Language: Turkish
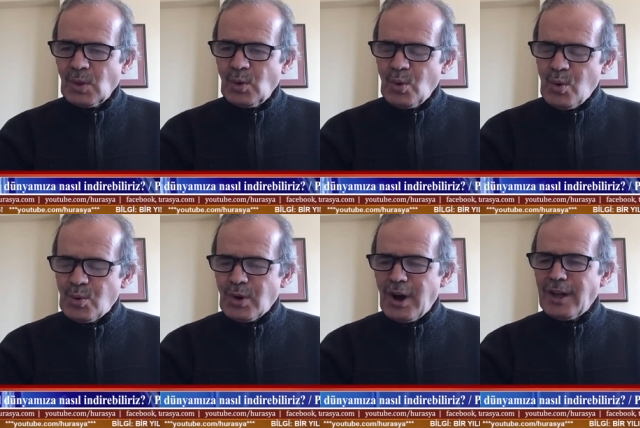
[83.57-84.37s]
O
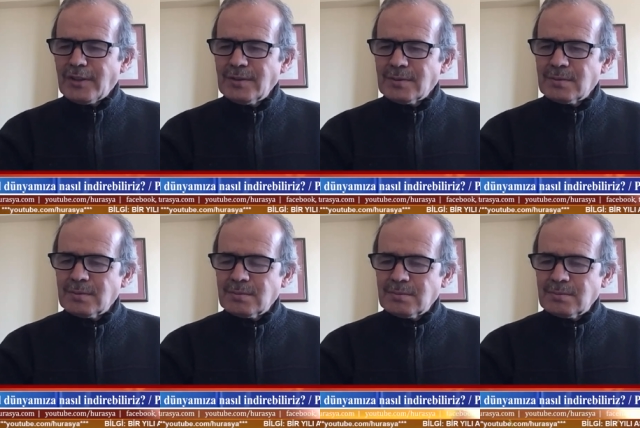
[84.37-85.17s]
Kur'an'ın
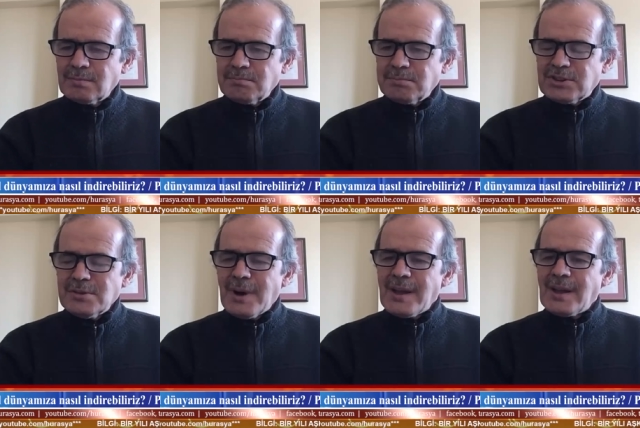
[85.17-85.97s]
bizim
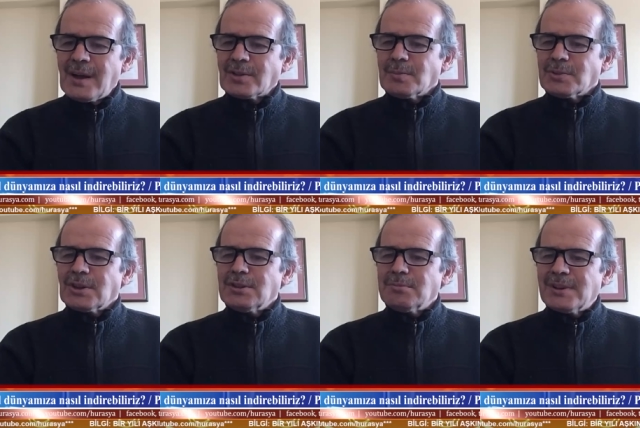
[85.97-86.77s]
hayatımıza
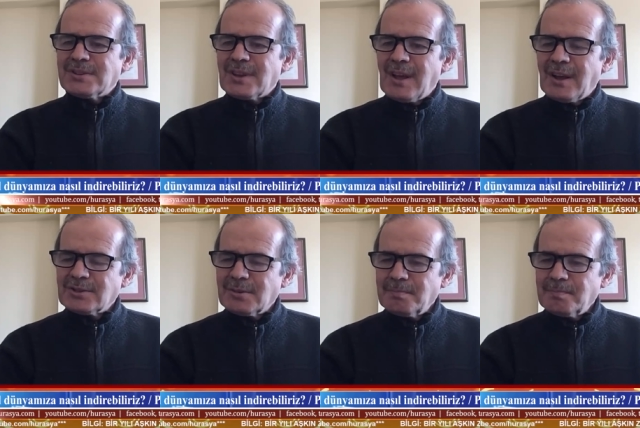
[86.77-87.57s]
inmesi
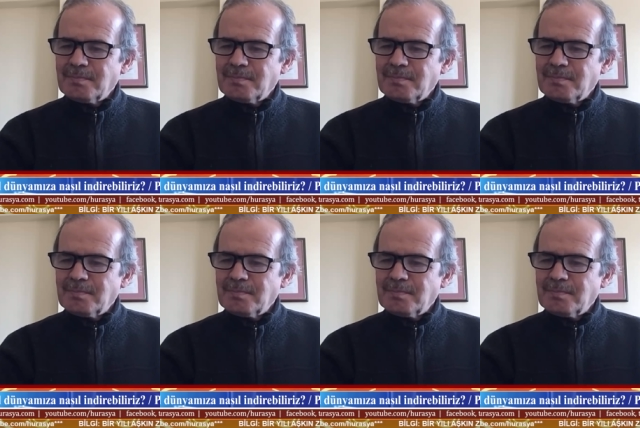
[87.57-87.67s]
lazım.